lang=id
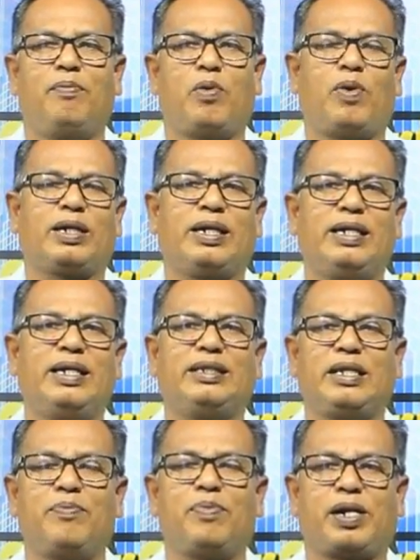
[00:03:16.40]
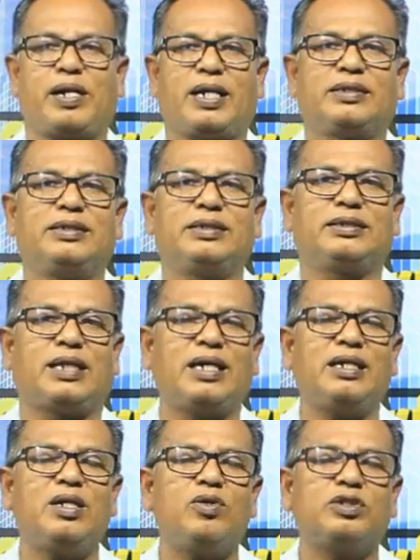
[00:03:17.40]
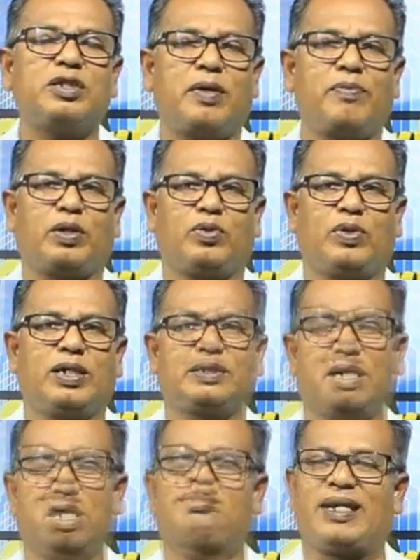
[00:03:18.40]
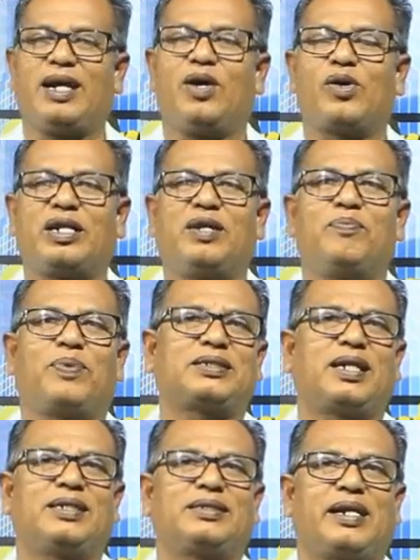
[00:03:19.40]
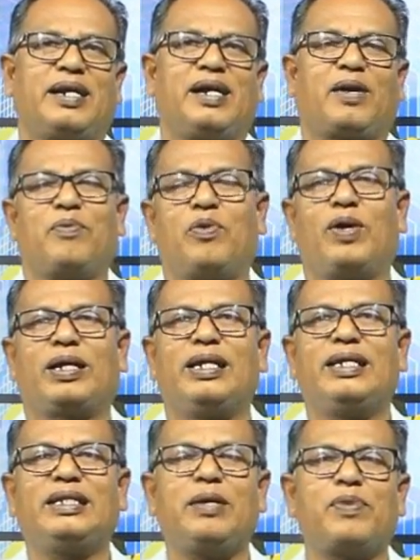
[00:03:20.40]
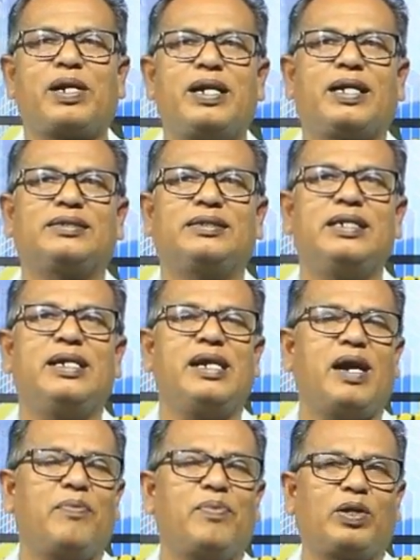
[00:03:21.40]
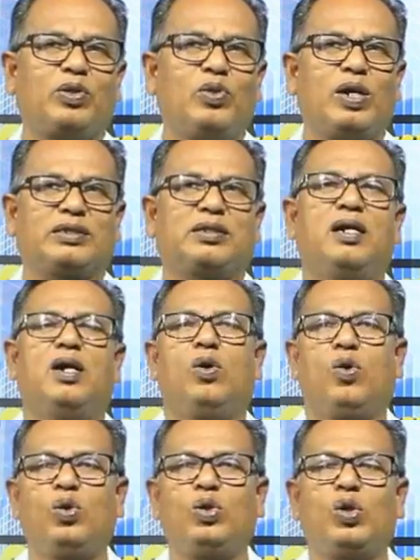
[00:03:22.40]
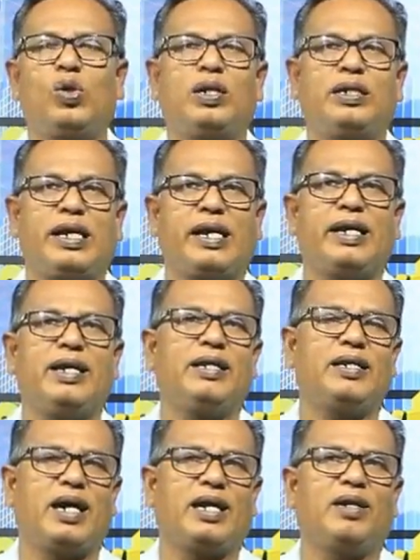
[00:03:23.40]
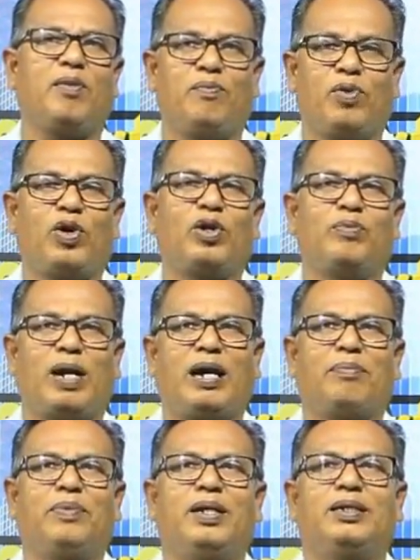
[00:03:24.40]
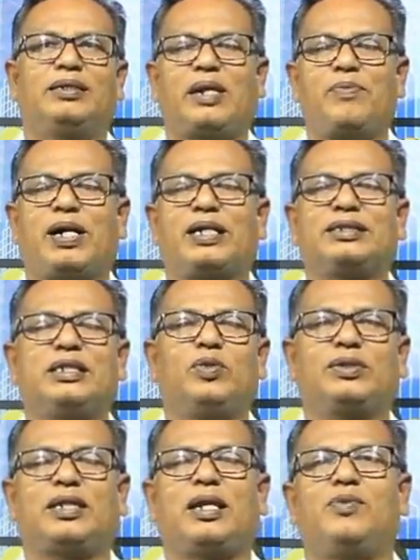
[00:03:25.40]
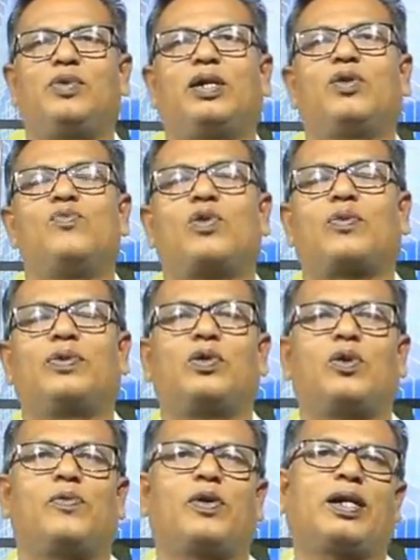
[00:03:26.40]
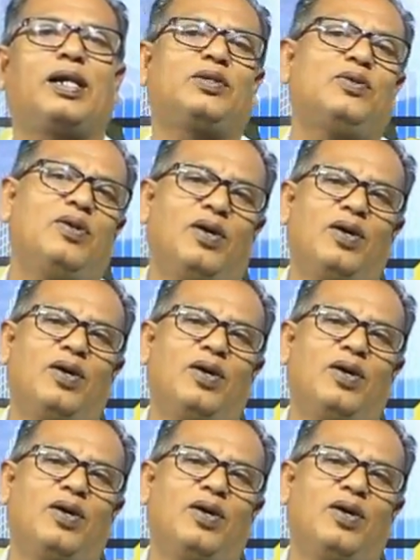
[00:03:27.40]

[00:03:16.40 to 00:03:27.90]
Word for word: mewakili tim redaksi Start News yang bertugas. Saya Herdin Pasla Seregar mewakili tim redaksi yang bertugas undur diri dan mohon maaf. Terima kasih. Wassalamualaikum warahmatullahi wabarakatuh.